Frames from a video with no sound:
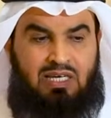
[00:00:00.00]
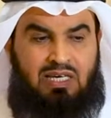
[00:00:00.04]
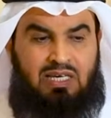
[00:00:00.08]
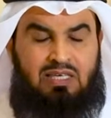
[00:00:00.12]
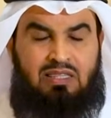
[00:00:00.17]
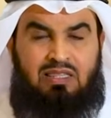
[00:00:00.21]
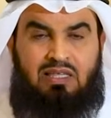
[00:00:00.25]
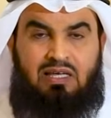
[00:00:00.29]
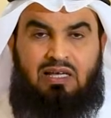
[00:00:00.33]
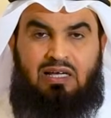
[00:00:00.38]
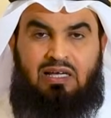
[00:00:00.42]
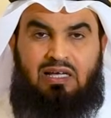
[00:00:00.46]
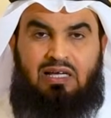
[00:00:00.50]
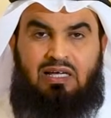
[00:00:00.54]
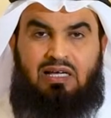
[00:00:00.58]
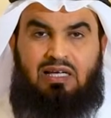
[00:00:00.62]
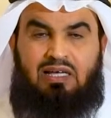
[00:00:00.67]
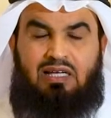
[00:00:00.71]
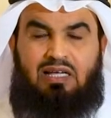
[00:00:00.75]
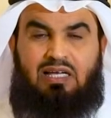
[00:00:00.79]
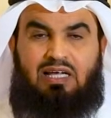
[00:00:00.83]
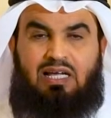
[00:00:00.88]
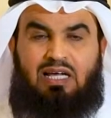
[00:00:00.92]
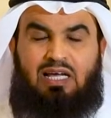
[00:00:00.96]

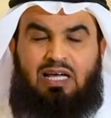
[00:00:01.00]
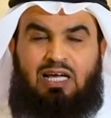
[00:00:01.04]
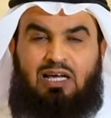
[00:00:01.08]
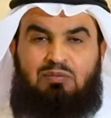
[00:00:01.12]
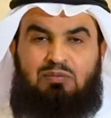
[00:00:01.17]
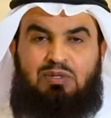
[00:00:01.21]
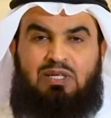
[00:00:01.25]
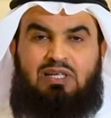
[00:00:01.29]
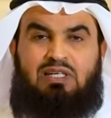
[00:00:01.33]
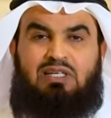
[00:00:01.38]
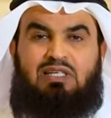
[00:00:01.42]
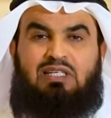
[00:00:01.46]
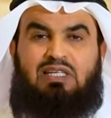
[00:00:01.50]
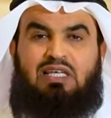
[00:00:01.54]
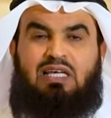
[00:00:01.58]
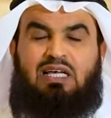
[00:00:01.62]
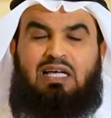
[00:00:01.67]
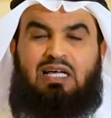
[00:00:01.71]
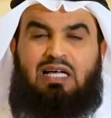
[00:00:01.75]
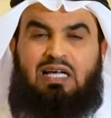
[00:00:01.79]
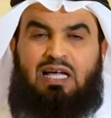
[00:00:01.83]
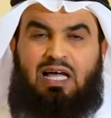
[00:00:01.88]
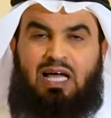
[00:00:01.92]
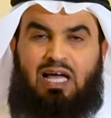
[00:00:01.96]
إذا
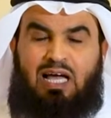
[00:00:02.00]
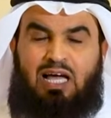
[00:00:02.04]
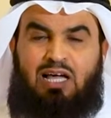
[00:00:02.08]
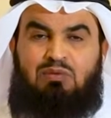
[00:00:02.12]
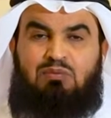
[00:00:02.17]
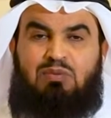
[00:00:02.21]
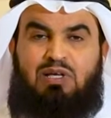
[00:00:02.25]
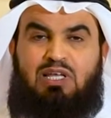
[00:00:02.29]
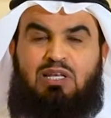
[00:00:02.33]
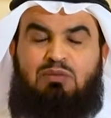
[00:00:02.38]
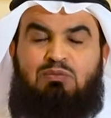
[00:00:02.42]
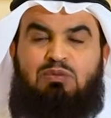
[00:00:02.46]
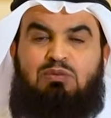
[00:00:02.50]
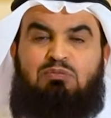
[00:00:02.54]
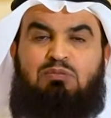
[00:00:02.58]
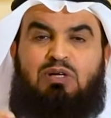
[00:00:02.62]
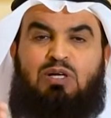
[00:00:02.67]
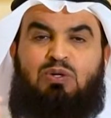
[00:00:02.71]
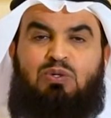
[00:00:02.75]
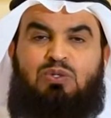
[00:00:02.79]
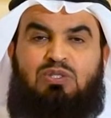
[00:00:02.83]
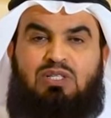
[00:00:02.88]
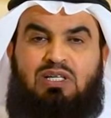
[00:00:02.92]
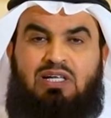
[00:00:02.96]
عملنا عمل
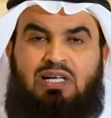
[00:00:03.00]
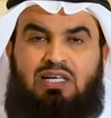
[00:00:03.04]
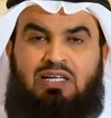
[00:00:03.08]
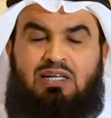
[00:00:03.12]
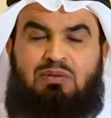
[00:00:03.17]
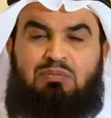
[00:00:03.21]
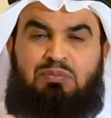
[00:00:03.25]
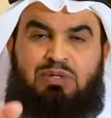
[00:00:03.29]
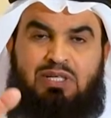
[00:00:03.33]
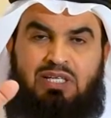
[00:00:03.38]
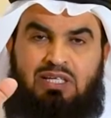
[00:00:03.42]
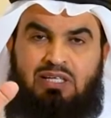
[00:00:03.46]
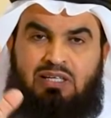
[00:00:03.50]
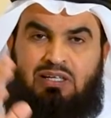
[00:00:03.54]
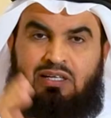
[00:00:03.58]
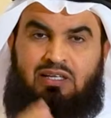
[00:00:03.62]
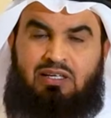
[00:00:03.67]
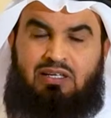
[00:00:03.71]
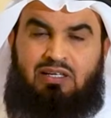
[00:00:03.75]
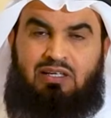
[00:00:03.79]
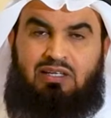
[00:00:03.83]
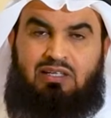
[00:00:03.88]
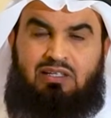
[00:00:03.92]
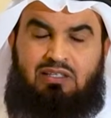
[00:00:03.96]
بما يتقرب به الى
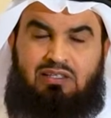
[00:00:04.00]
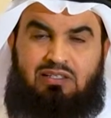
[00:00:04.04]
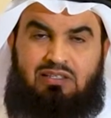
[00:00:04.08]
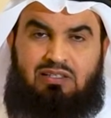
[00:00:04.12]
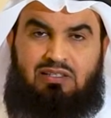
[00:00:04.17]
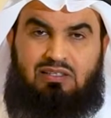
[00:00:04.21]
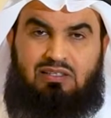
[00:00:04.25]
الله